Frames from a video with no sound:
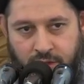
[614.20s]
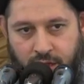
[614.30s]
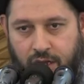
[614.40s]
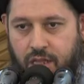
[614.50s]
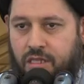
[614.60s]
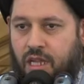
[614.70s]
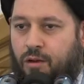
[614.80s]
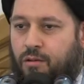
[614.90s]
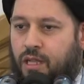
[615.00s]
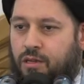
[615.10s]
الذي
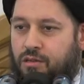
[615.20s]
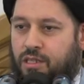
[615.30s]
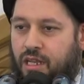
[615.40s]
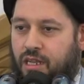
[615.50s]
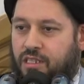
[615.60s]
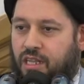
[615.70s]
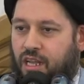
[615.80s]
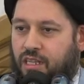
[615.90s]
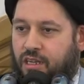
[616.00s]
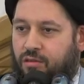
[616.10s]
تعود أن يصلي
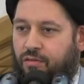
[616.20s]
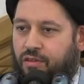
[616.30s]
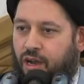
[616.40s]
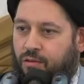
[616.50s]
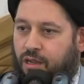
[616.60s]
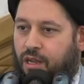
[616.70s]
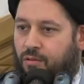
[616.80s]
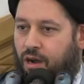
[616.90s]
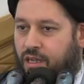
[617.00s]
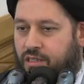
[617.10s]
صلاته في أول
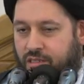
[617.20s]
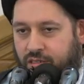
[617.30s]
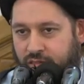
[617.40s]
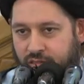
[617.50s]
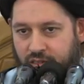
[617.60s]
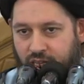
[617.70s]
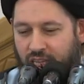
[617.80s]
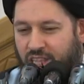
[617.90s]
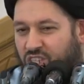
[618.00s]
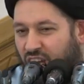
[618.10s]
الوقت هذا
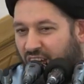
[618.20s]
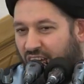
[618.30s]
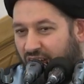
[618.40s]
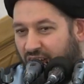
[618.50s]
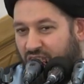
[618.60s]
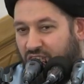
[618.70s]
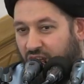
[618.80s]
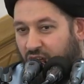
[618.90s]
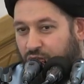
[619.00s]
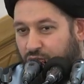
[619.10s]
إذا تأخرت
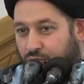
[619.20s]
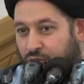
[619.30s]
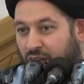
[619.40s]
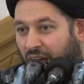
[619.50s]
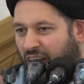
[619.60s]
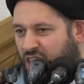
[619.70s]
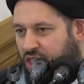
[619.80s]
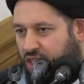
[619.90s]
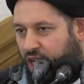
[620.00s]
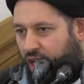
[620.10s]
صلاته
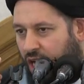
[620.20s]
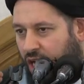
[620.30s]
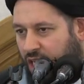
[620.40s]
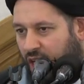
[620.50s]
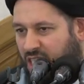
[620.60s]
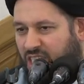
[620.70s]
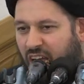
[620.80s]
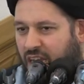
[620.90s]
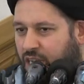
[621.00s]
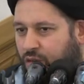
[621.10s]
عشر دقائق يحس
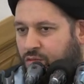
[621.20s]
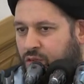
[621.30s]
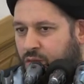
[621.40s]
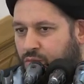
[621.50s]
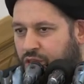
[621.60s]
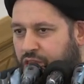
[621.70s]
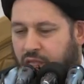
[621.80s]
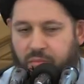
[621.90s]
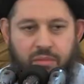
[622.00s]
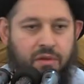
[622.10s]
كأنه مذنب